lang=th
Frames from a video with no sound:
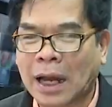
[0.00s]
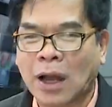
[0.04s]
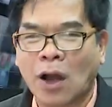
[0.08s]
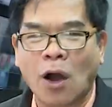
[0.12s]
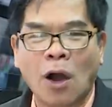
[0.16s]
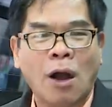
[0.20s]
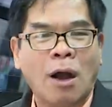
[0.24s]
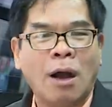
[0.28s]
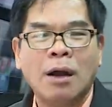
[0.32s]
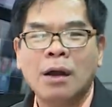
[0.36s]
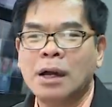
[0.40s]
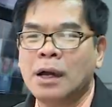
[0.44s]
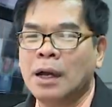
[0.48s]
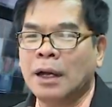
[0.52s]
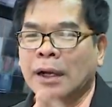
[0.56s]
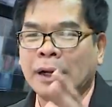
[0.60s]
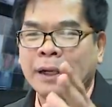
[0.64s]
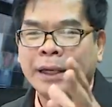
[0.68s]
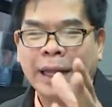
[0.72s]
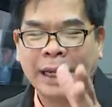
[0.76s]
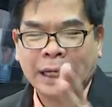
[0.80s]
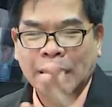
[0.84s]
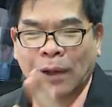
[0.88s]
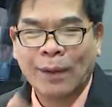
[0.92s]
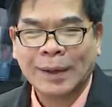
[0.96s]
ยก็
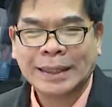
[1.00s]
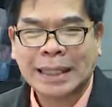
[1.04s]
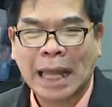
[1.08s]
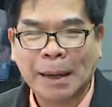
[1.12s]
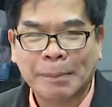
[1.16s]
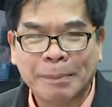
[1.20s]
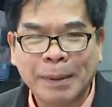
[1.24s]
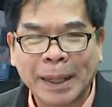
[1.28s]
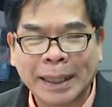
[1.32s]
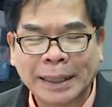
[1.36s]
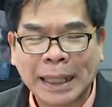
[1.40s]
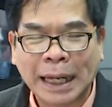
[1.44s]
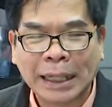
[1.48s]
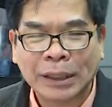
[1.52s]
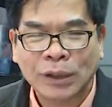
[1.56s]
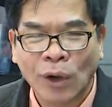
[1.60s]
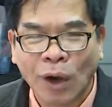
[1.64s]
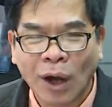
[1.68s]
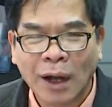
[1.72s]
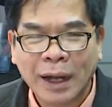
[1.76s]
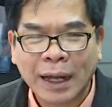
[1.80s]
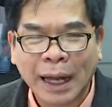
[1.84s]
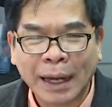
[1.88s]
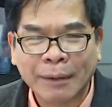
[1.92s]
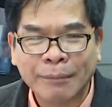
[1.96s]
เรียกได้ว่าตัดพี่ตัดน้
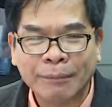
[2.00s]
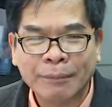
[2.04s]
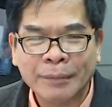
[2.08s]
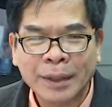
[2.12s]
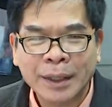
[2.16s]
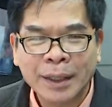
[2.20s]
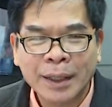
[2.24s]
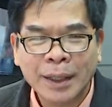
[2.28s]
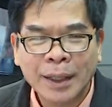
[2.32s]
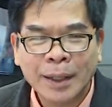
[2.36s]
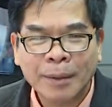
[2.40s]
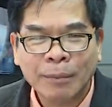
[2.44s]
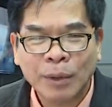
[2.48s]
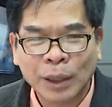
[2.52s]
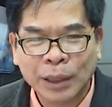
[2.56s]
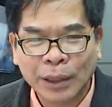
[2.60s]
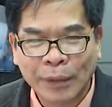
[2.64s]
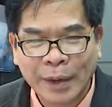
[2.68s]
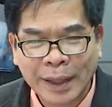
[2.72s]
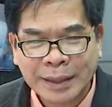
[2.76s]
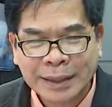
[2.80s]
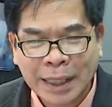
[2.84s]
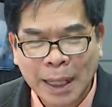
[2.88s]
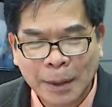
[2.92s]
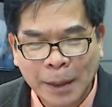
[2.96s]
องกันพล
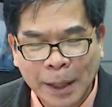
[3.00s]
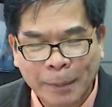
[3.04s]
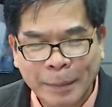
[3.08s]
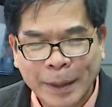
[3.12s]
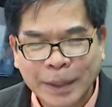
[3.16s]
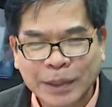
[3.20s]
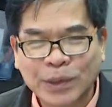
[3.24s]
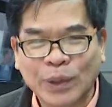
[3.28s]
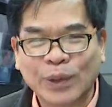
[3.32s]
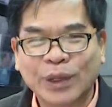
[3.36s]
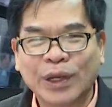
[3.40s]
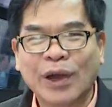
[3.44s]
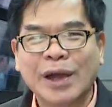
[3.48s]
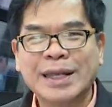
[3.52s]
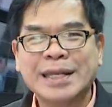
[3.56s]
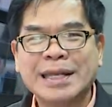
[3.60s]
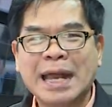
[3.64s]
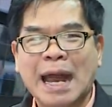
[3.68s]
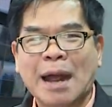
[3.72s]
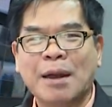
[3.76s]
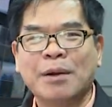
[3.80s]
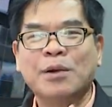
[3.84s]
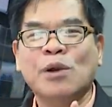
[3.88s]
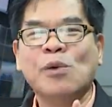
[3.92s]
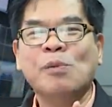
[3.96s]
ตำรวจเสรีพิสุทธิ์ก็
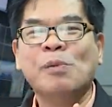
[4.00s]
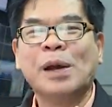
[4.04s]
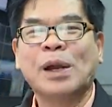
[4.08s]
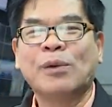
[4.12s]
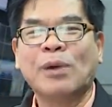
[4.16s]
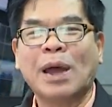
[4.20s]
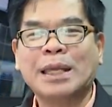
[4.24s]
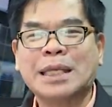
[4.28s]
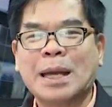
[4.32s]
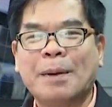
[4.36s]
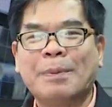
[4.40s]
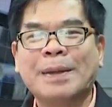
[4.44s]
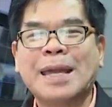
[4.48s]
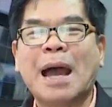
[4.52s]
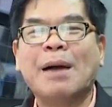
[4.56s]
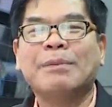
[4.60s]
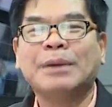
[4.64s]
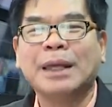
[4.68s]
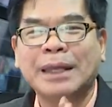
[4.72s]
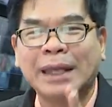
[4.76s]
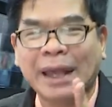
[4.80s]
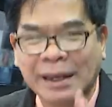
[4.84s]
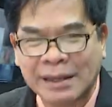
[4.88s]
ยังดูเหมือนว่าจะพยายามที่